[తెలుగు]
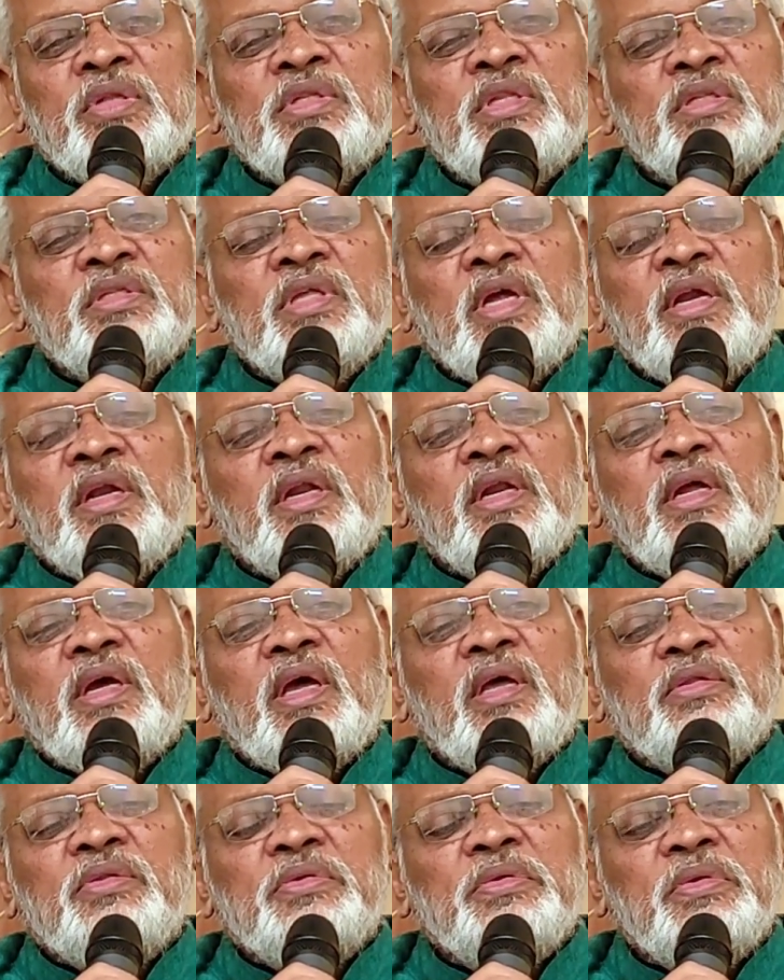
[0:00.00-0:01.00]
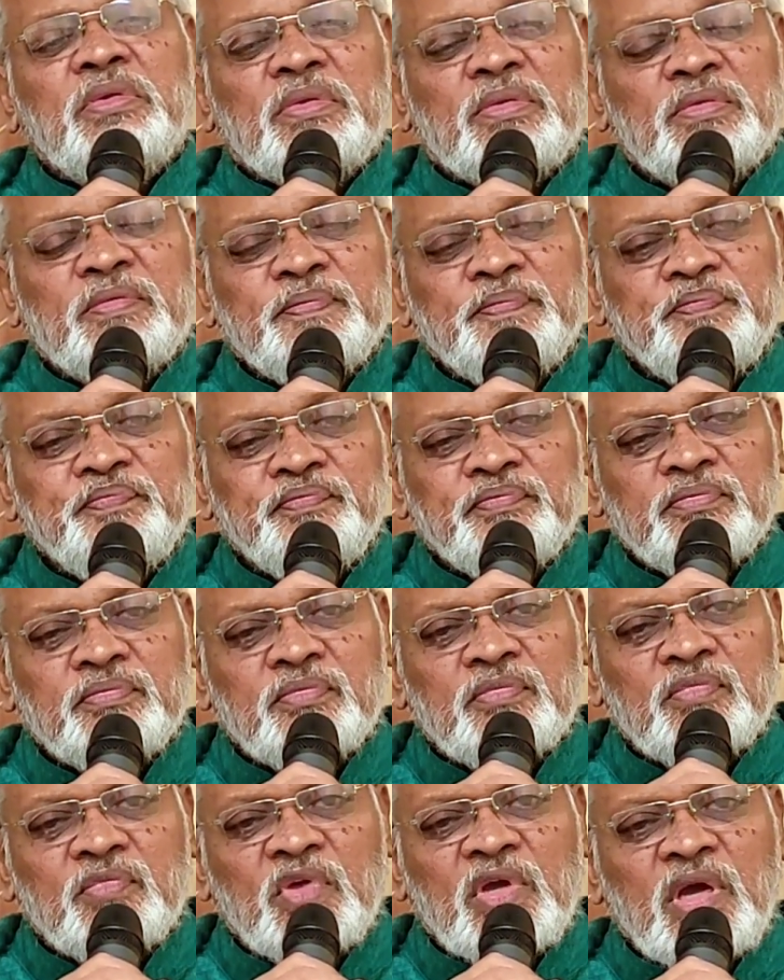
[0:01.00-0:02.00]
సొంత తండ్రి కాదు
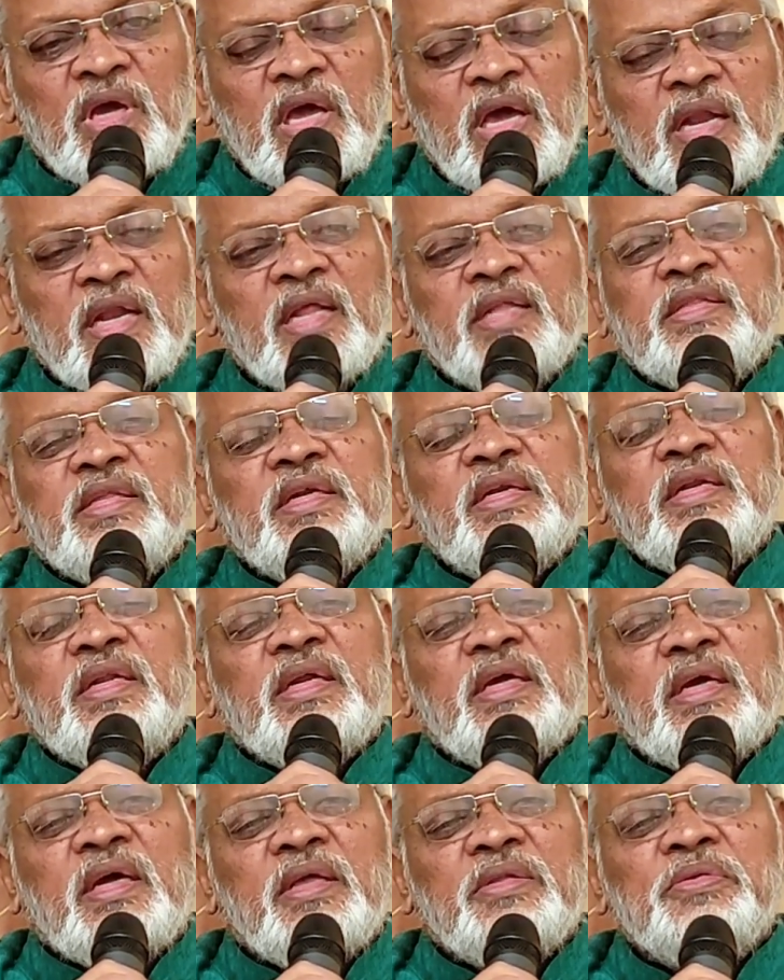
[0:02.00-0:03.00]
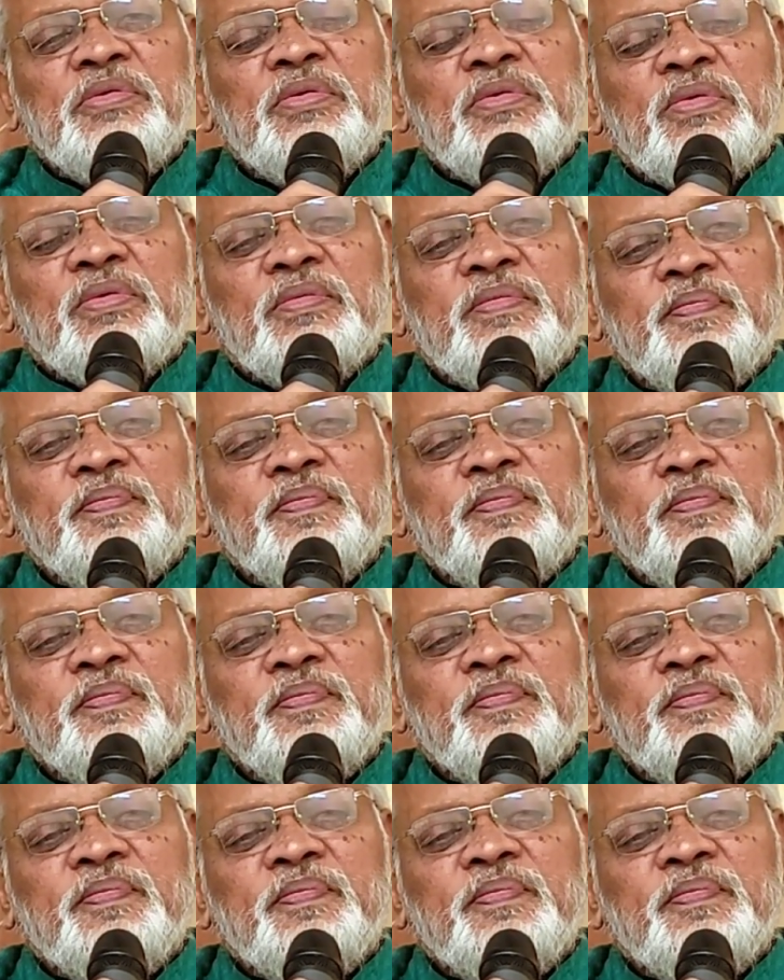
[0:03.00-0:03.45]
కన్న తండ్రి కాదు